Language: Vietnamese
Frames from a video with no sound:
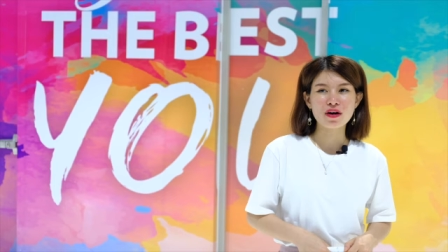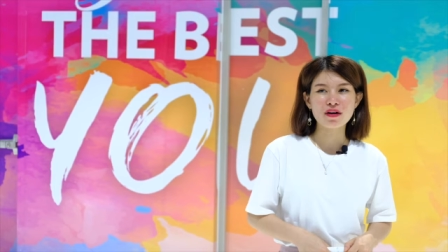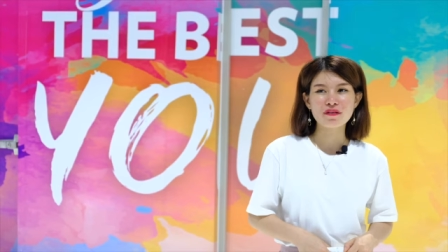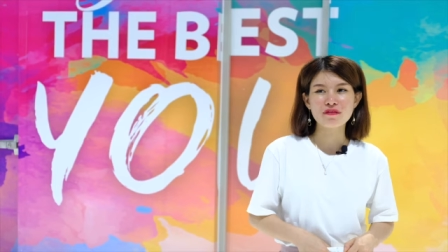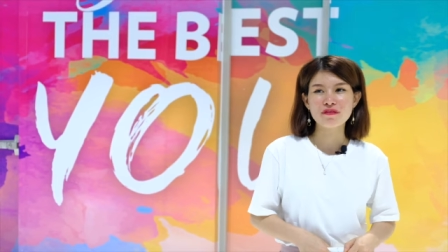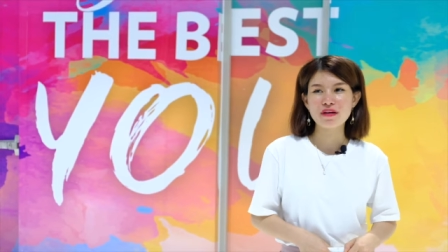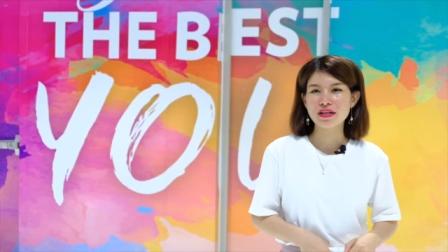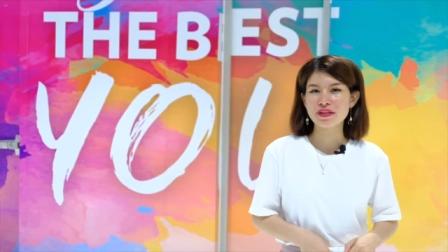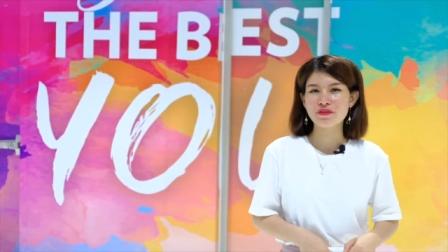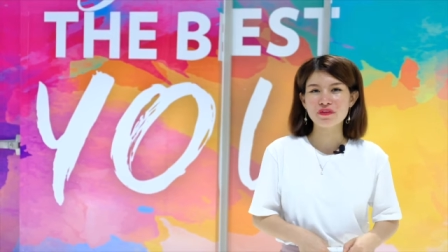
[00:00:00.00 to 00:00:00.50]

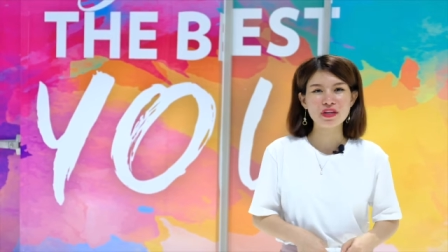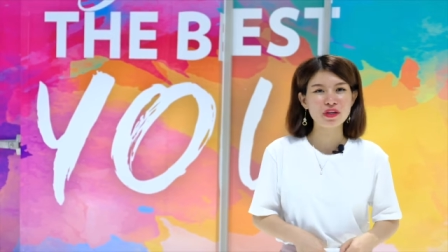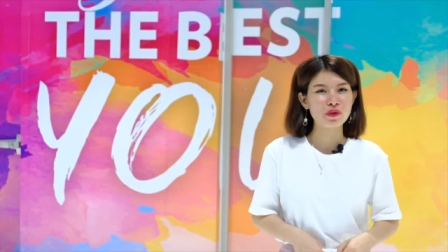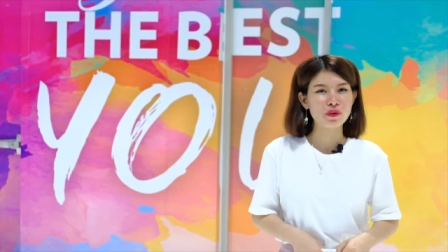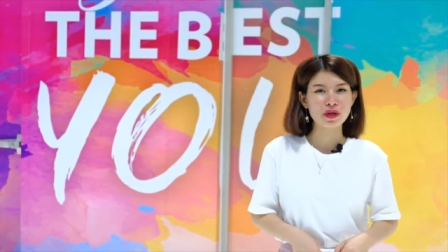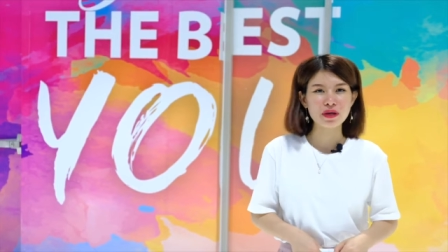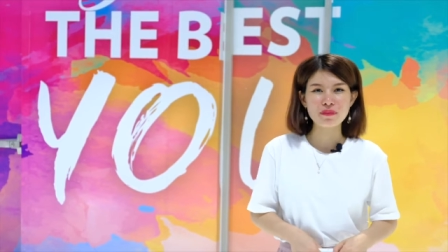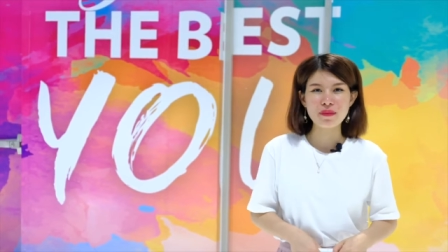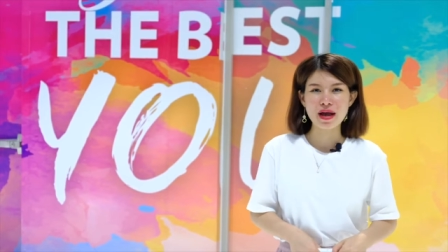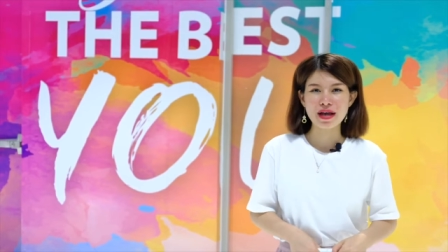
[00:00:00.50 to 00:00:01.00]
Và việc
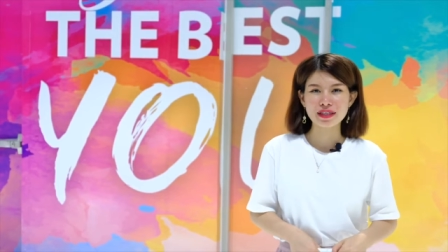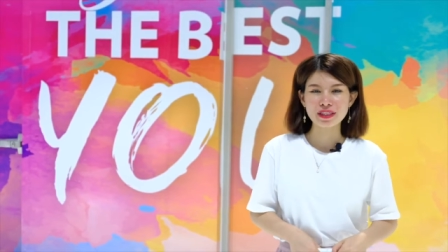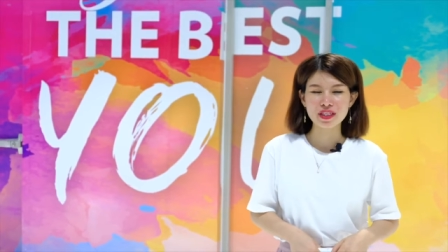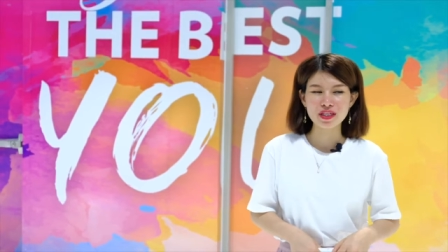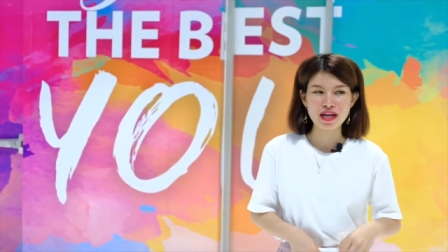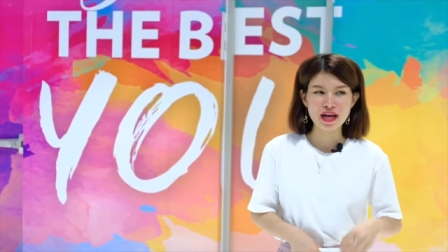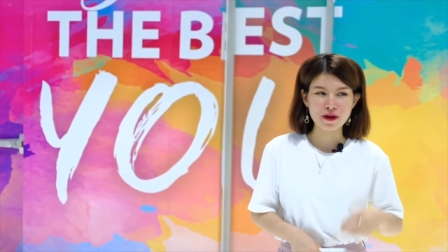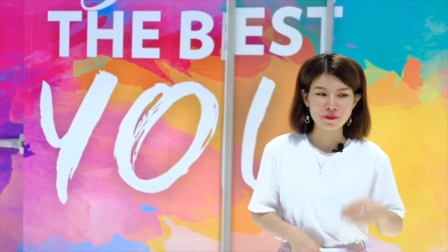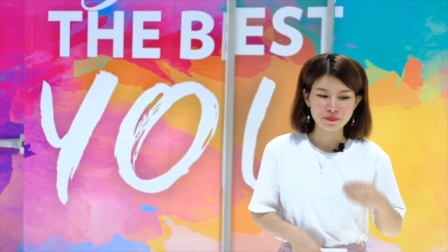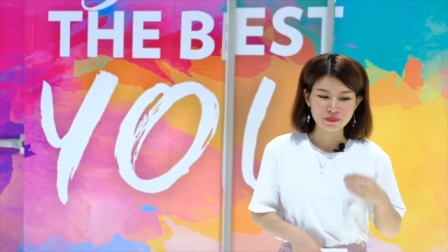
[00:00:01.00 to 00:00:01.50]
của các bạn
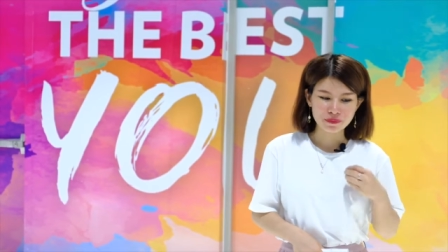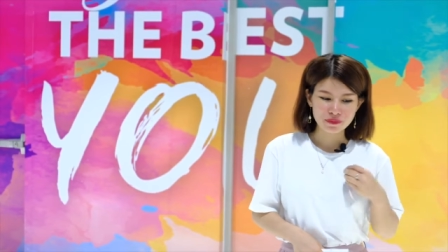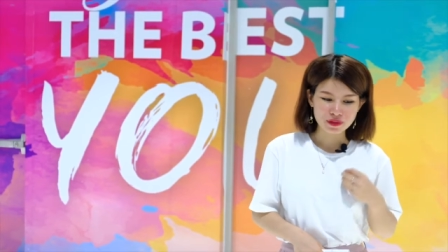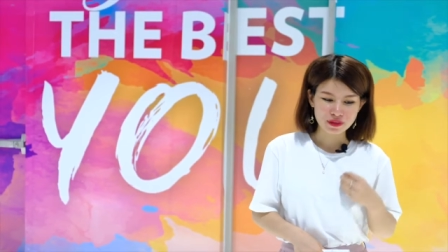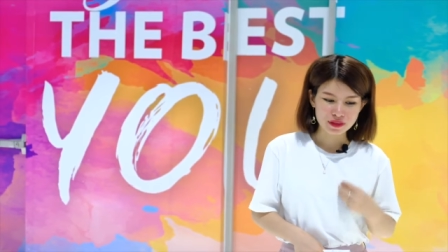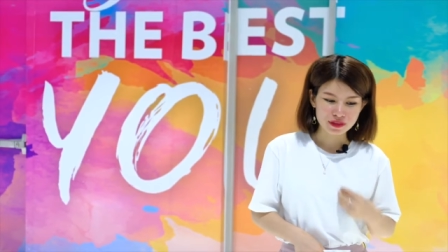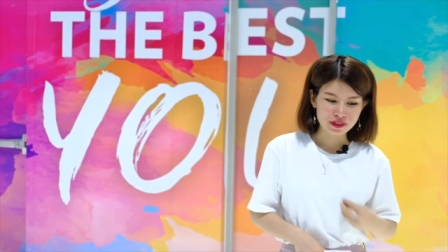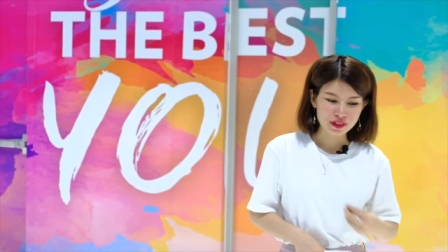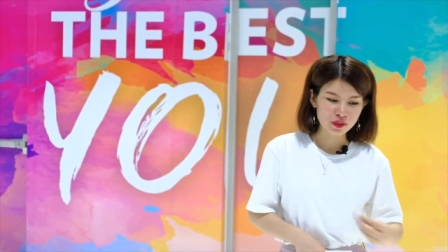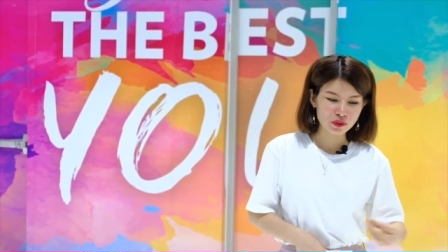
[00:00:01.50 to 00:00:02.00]
đó là
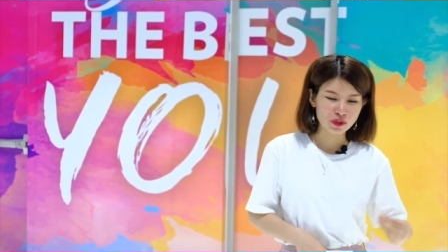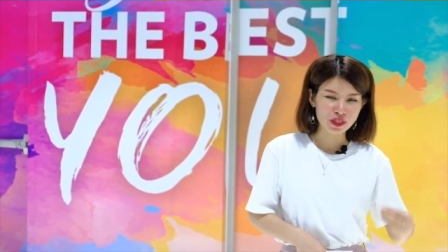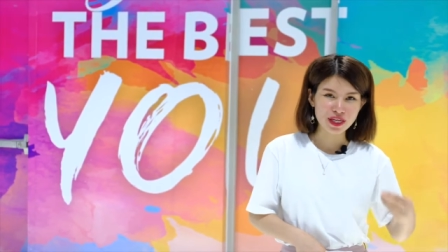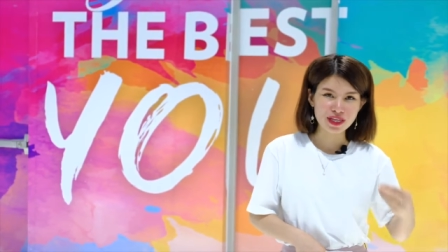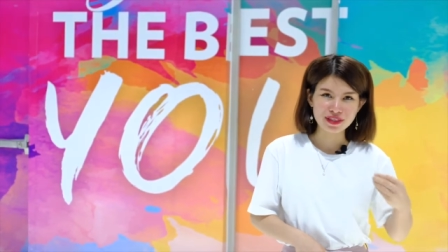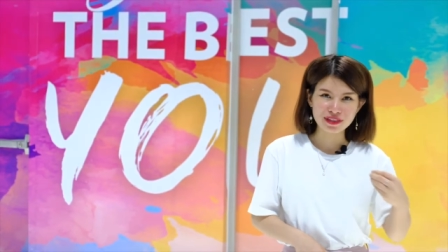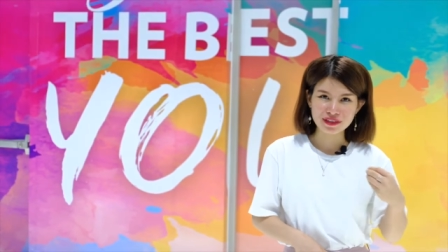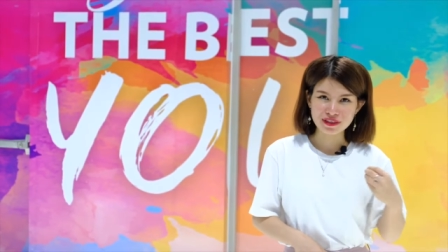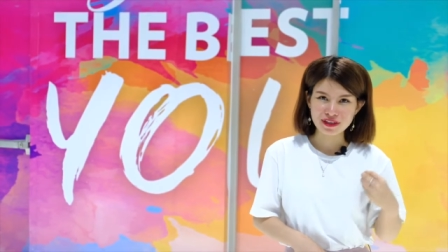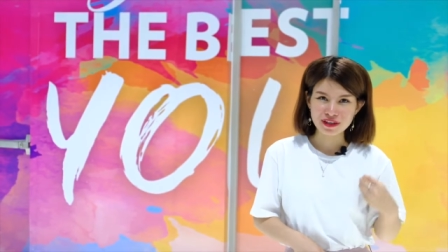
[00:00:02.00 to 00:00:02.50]
nhiều
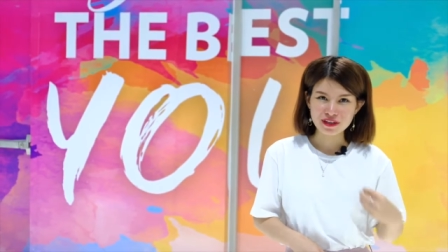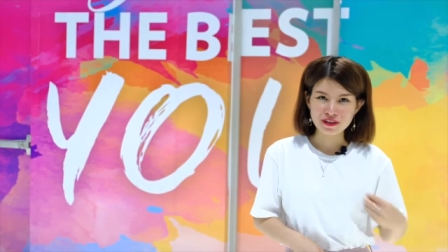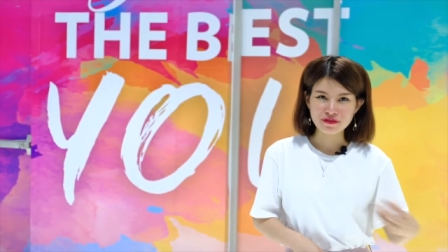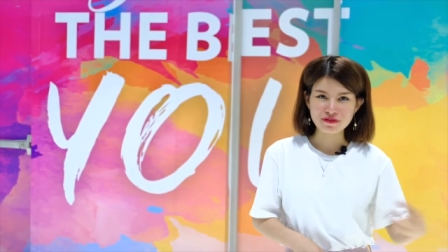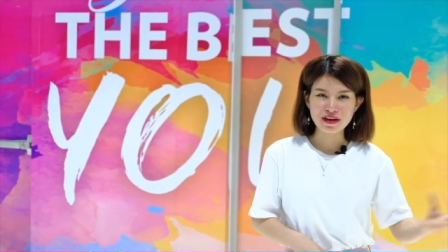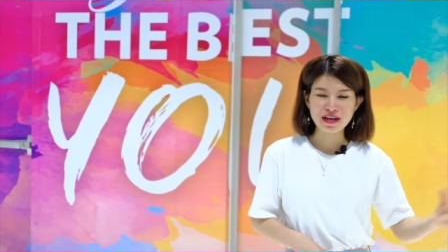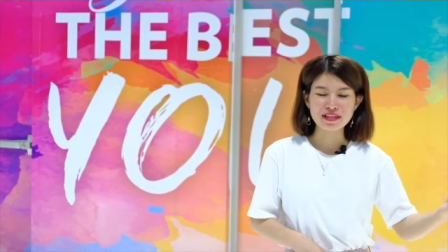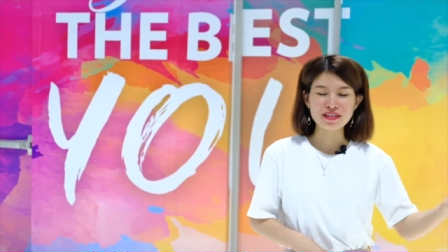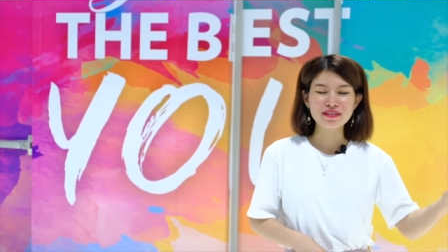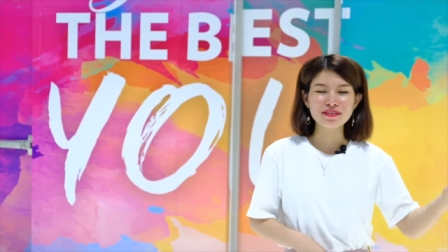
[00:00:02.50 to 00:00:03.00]
tiền
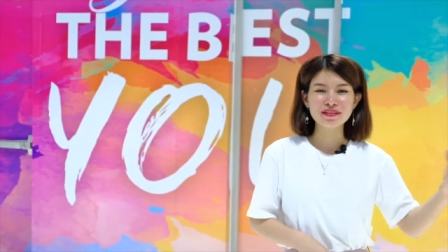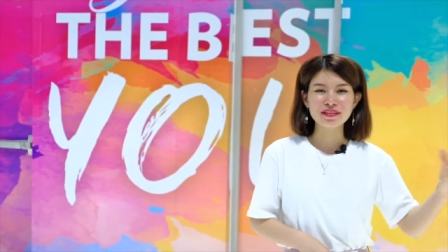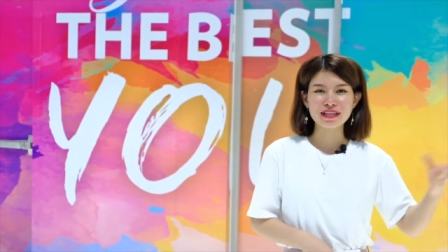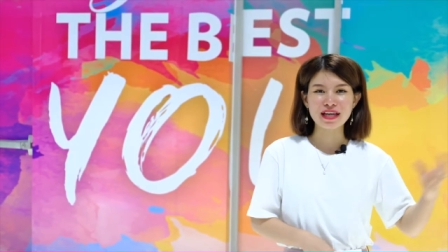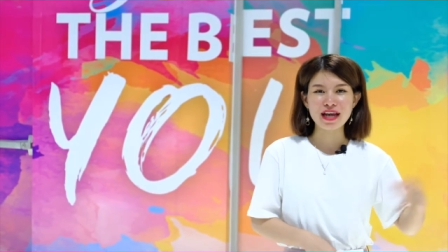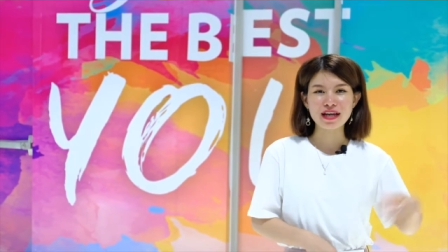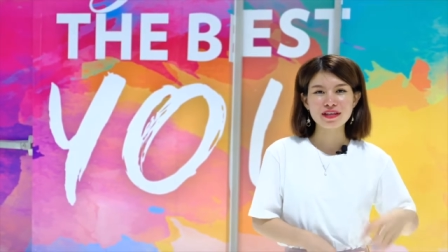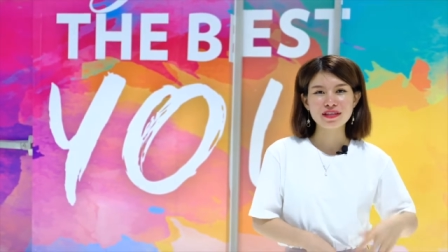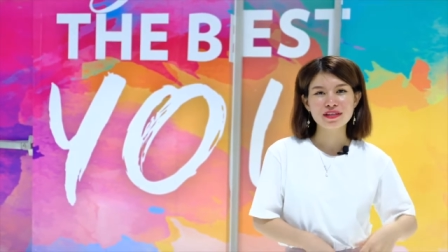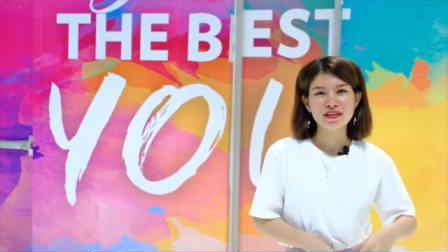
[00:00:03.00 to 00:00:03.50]
và đưa người
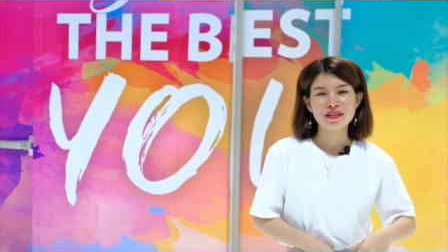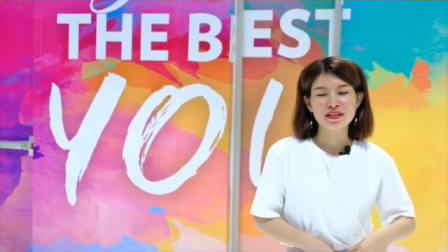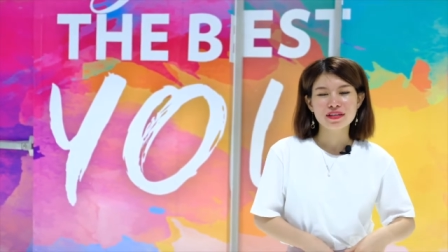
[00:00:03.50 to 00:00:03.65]
khác